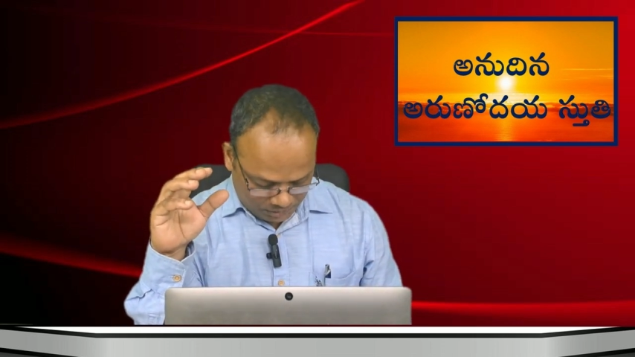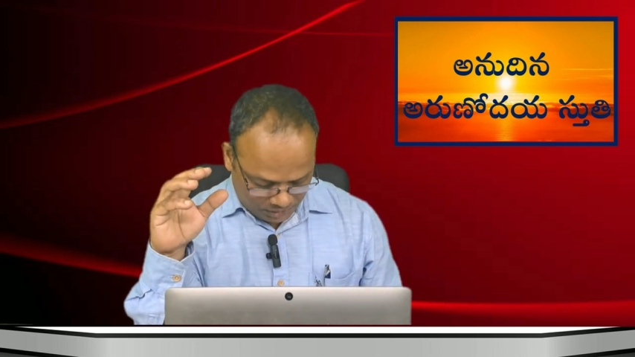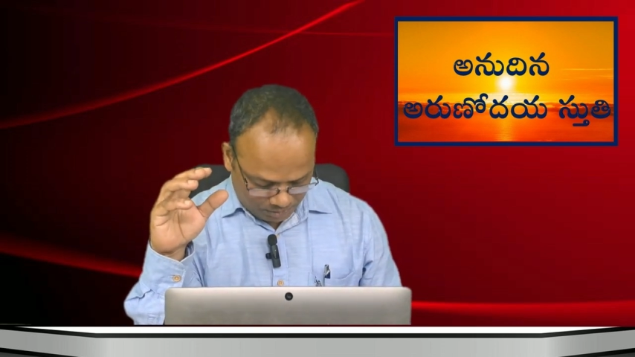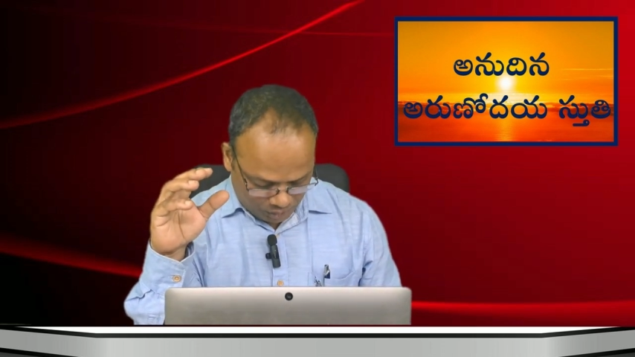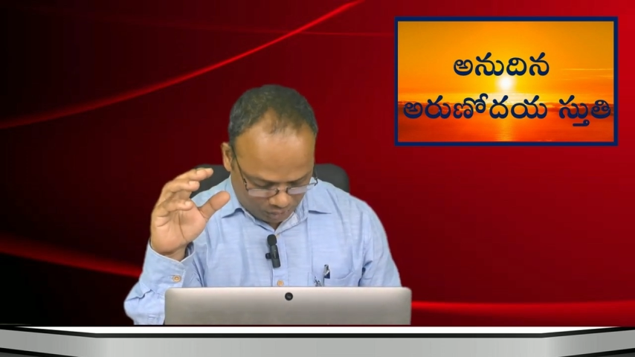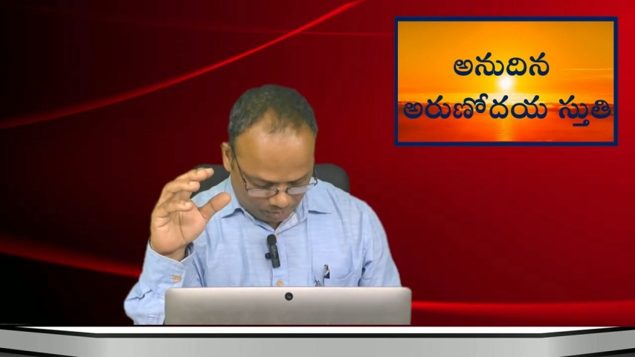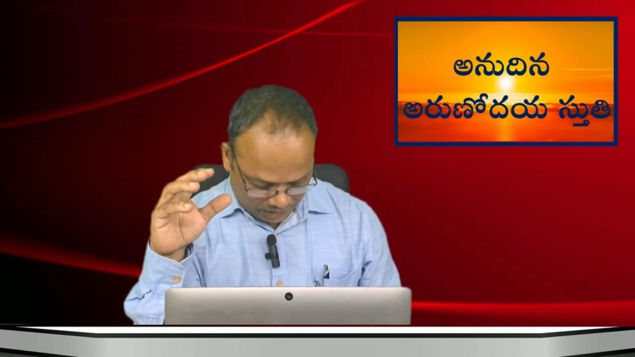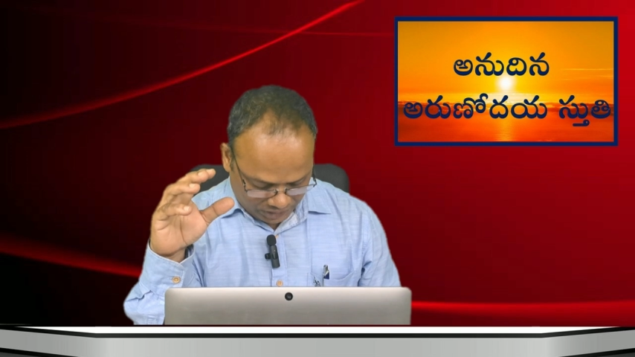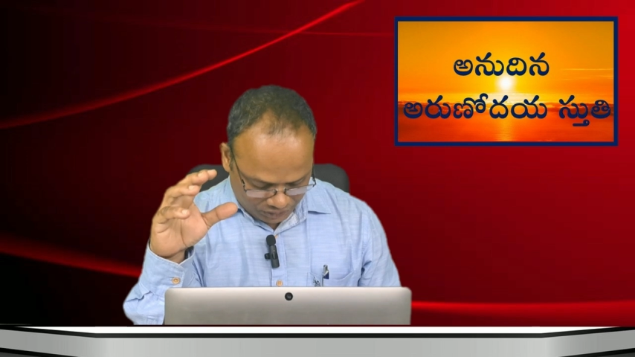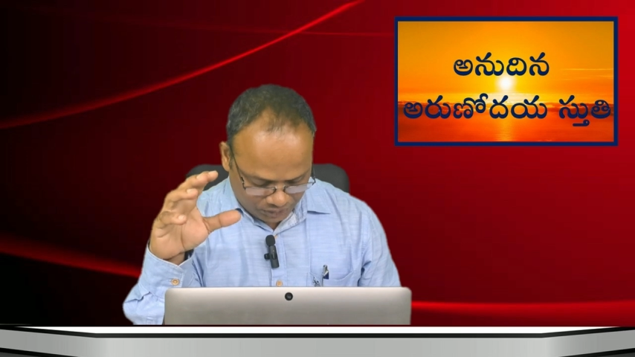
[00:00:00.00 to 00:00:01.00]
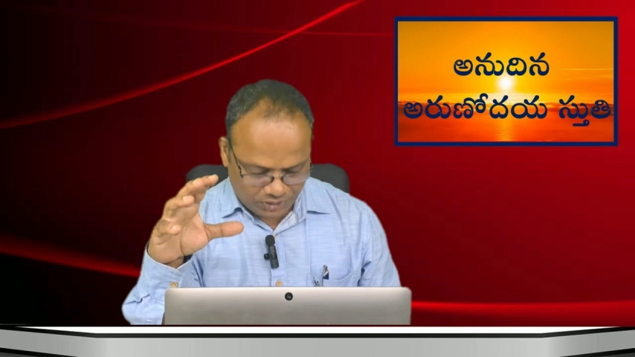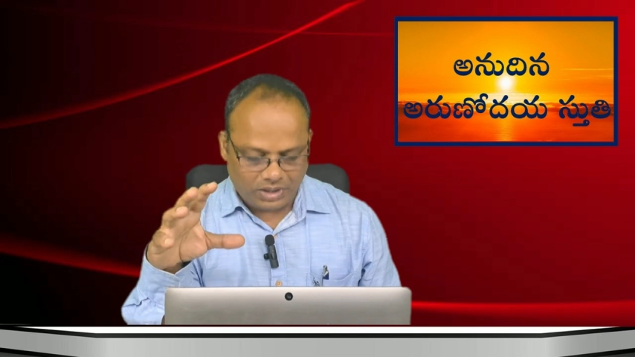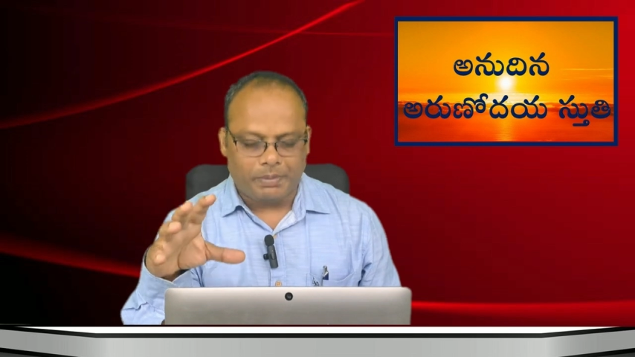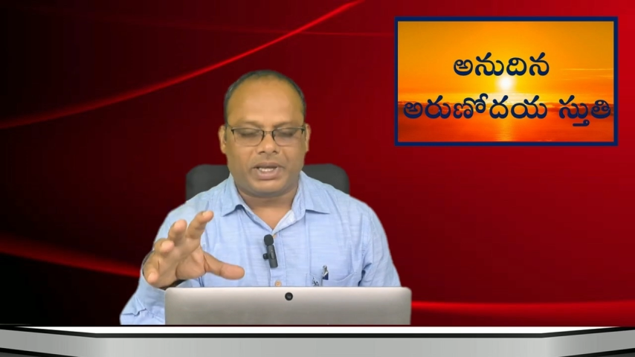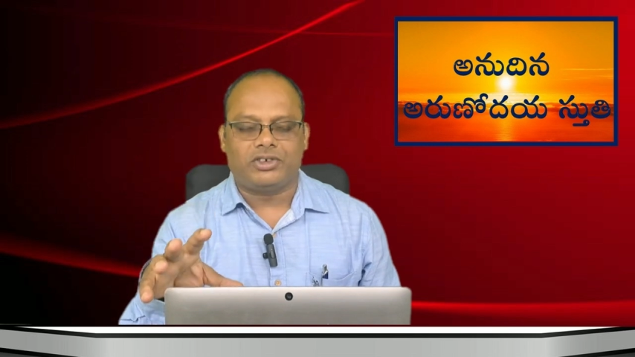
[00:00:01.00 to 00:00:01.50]
మిమ్మను
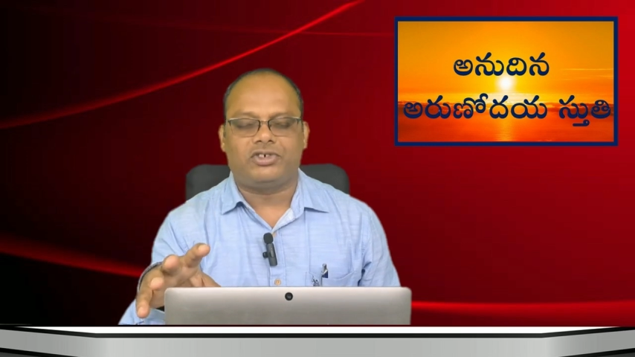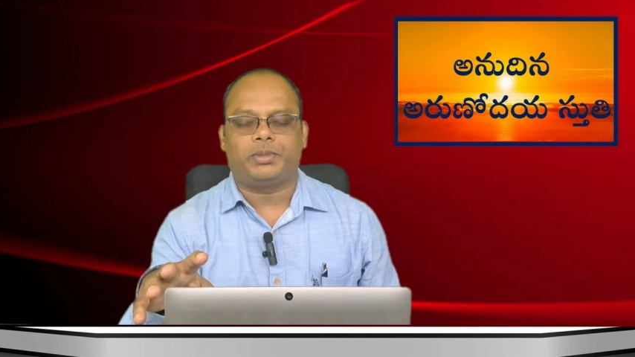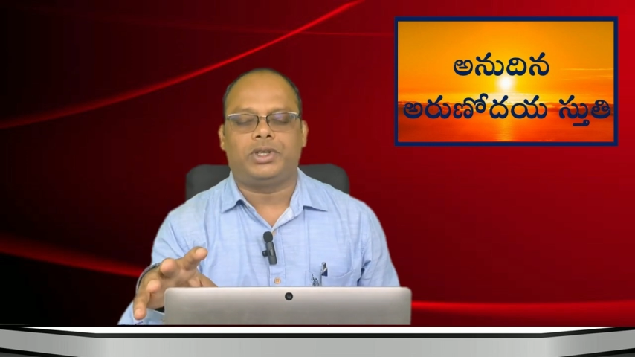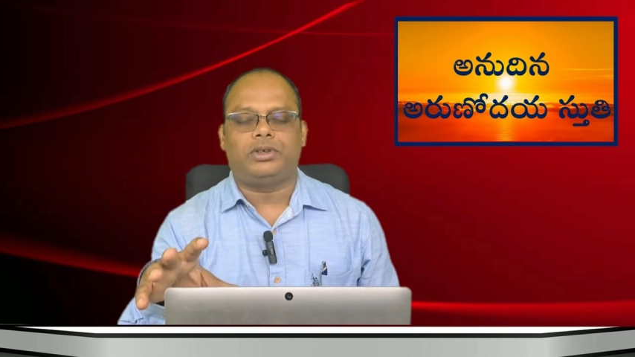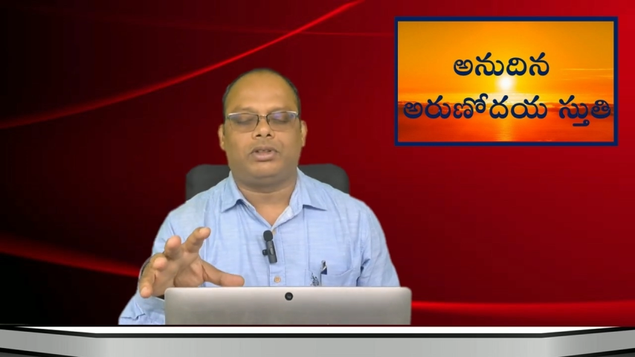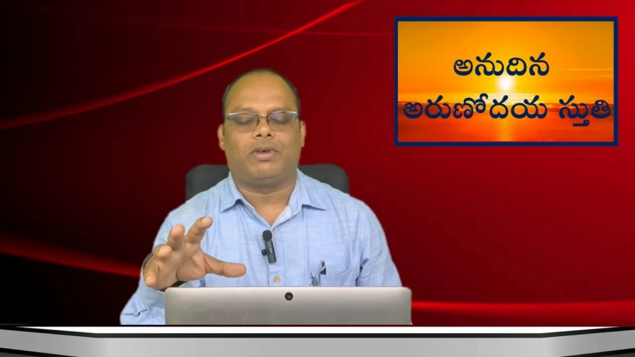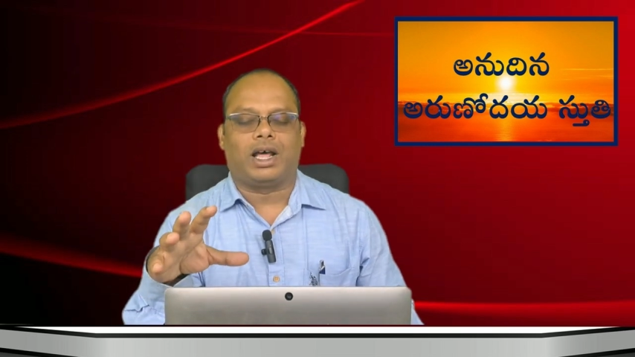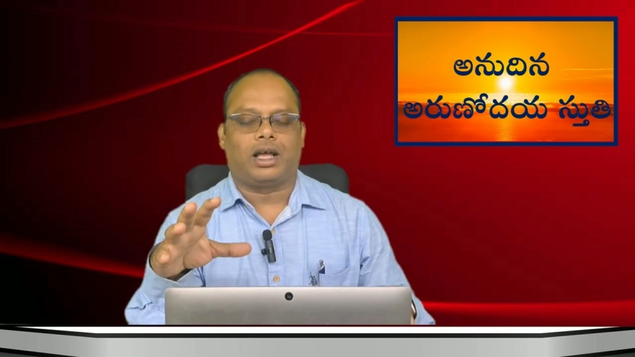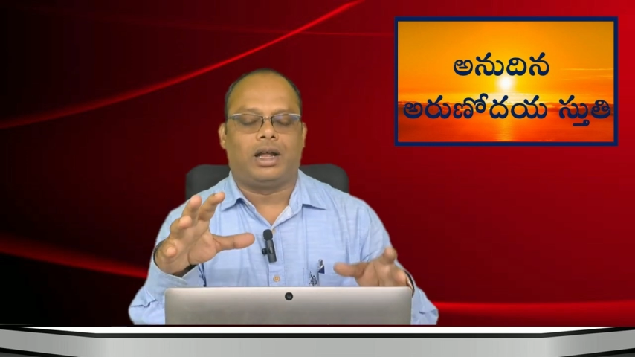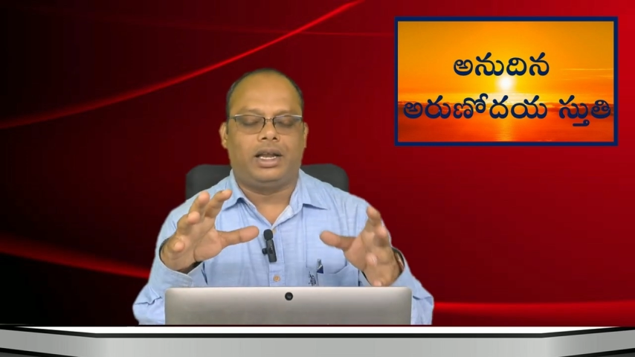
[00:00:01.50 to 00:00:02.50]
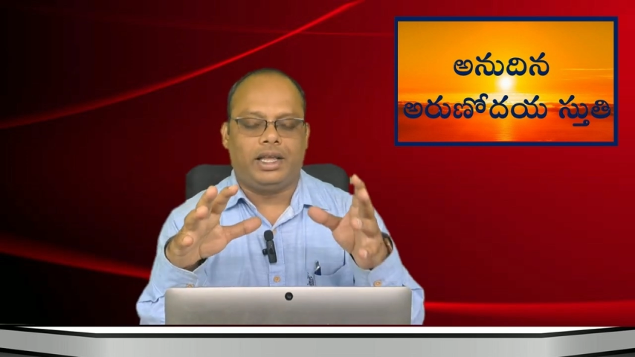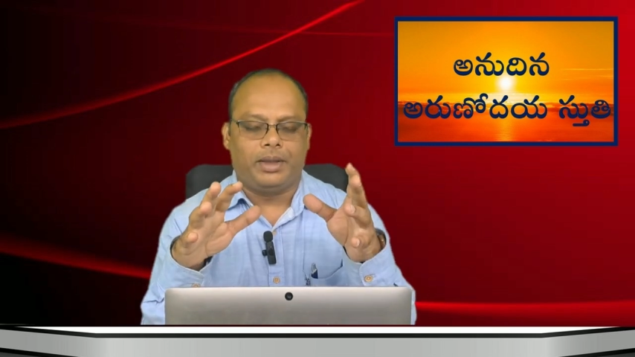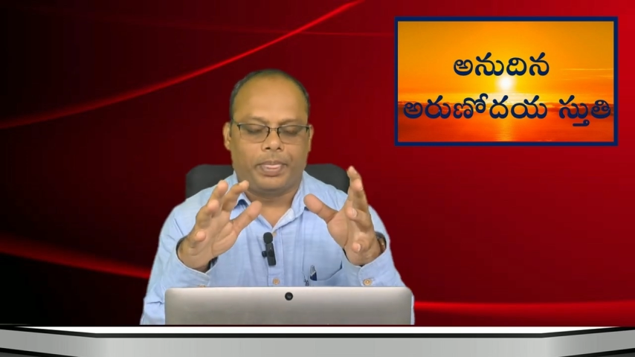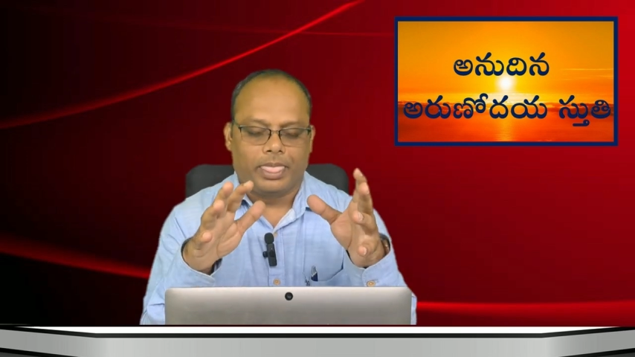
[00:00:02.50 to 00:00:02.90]
పరిశుద్ధపరచబడుట ద్వారా అంటే